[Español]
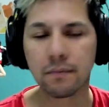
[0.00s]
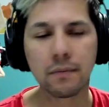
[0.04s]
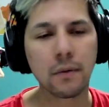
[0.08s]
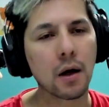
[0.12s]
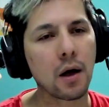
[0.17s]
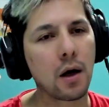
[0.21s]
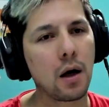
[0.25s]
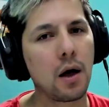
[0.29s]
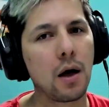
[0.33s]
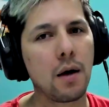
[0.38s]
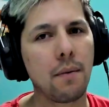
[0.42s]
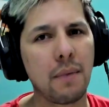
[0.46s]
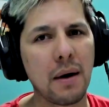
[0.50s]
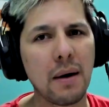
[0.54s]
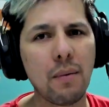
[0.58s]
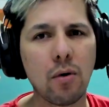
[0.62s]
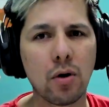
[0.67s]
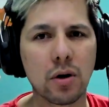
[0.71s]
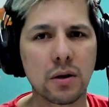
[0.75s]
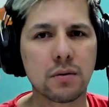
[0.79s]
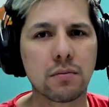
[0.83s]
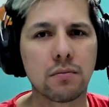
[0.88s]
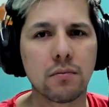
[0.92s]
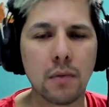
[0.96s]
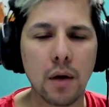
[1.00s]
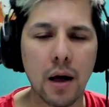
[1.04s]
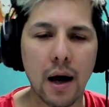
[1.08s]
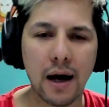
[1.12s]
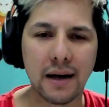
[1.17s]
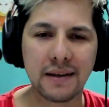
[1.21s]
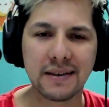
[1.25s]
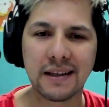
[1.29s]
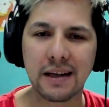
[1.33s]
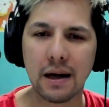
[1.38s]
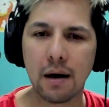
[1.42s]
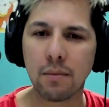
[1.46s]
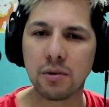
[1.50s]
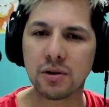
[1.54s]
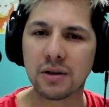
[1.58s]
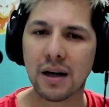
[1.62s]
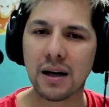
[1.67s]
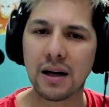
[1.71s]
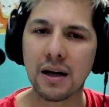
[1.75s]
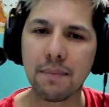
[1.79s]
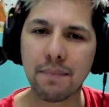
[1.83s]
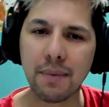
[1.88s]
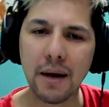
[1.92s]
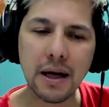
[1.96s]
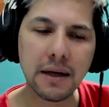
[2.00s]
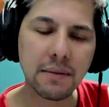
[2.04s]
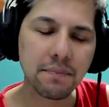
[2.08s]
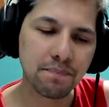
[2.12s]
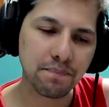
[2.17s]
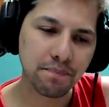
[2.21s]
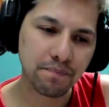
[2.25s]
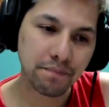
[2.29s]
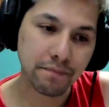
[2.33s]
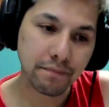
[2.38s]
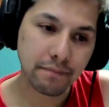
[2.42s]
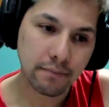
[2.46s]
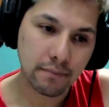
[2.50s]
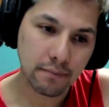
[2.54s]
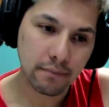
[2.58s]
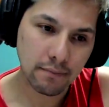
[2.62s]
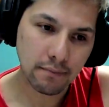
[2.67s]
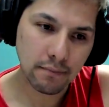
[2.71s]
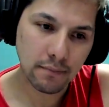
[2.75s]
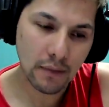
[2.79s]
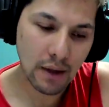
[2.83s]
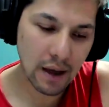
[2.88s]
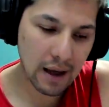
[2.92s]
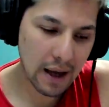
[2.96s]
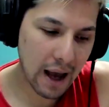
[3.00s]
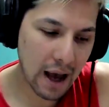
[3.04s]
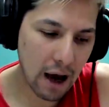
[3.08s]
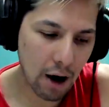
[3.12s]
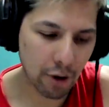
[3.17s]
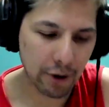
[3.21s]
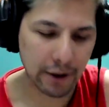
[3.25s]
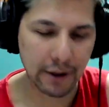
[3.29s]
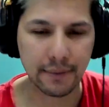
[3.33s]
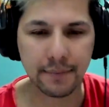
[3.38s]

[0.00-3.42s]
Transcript: Eh, Bebo es. Así que vamos a darle play ahora.